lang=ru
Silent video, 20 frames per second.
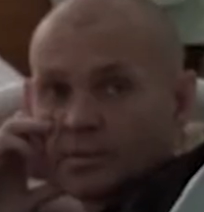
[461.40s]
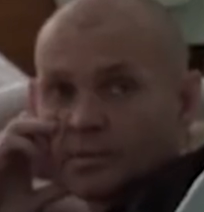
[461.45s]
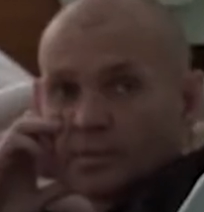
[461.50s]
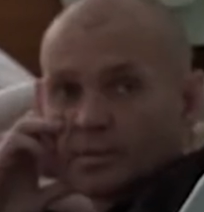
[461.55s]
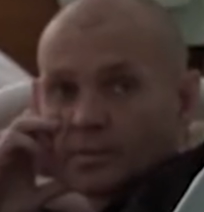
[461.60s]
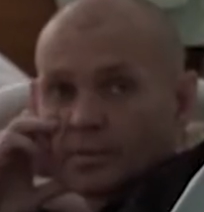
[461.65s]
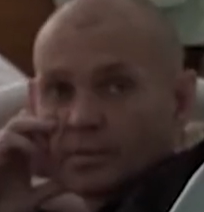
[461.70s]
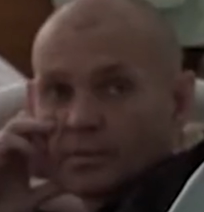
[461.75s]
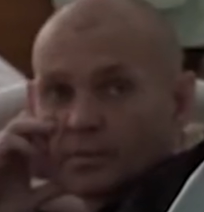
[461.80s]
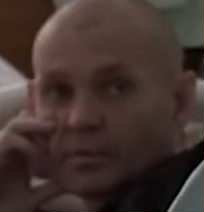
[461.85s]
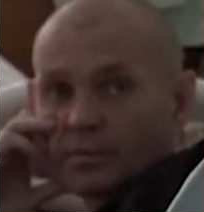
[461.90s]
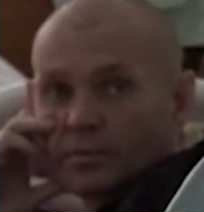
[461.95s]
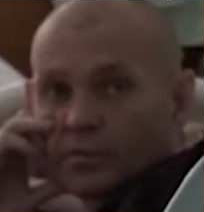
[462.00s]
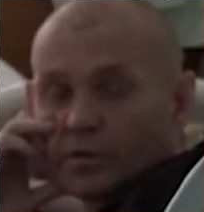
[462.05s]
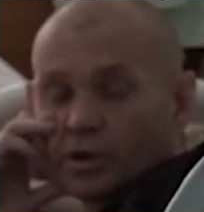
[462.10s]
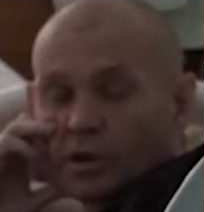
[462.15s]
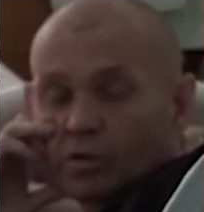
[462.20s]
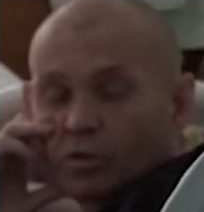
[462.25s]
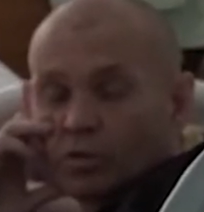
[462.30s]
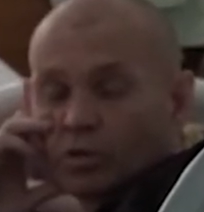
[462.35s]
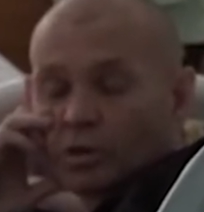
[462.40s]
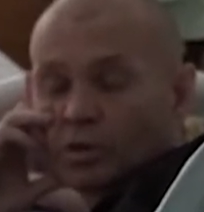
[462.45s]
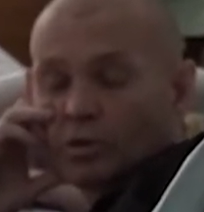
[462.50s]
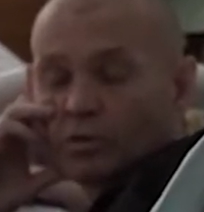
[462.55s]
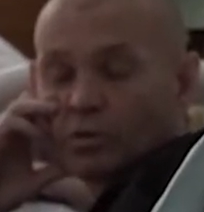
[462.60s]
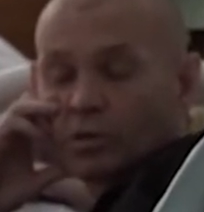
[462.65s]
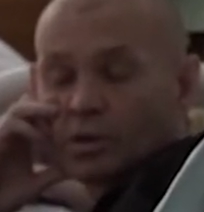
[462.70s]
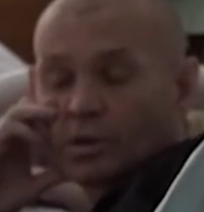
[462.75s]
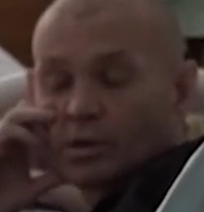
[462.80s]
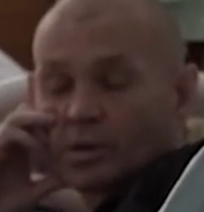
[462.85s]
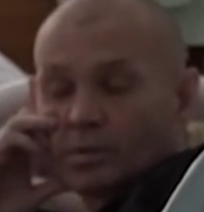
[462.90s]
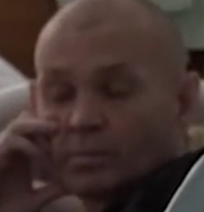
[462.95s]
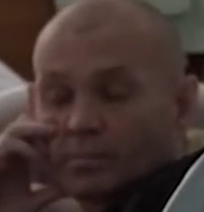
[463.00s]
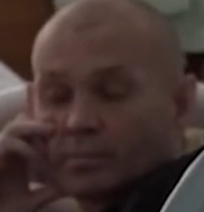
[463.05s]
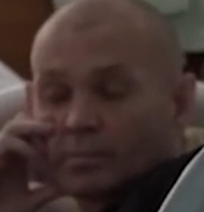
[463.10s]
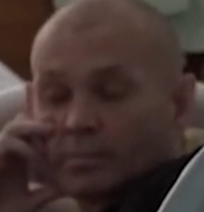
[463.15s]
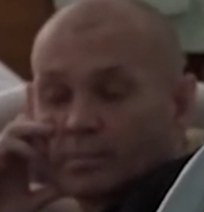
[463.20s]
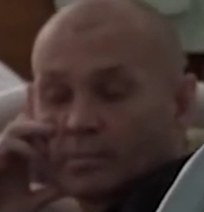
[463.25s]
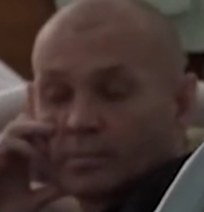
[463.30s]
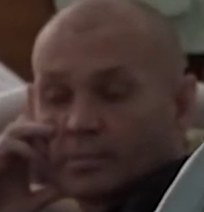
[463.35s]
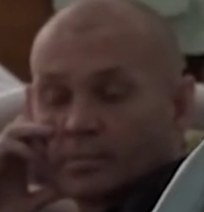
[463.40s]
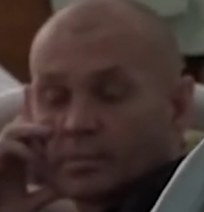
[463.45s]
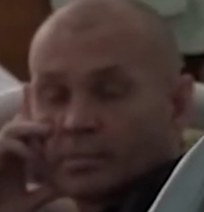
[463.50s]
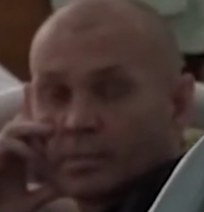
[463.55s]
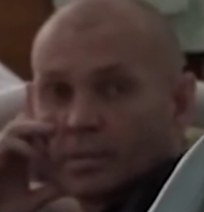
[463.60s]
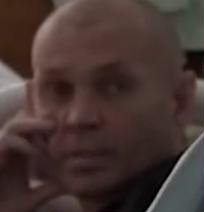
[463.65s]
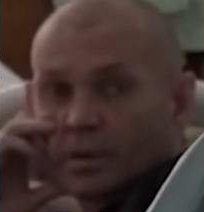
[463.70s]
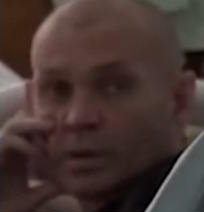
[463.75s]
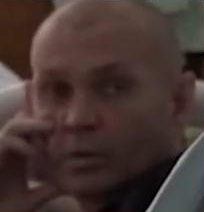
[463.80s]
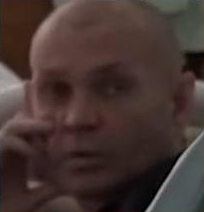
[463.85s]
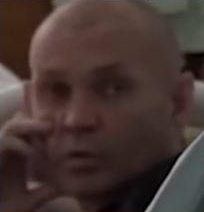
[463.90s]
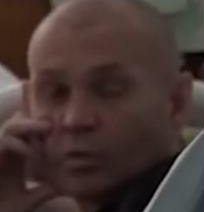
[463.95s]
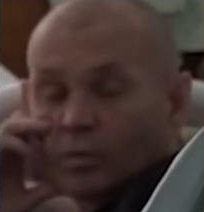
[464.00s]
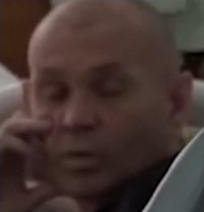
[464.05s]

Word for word: переоснащения приморских больниц. Масштабные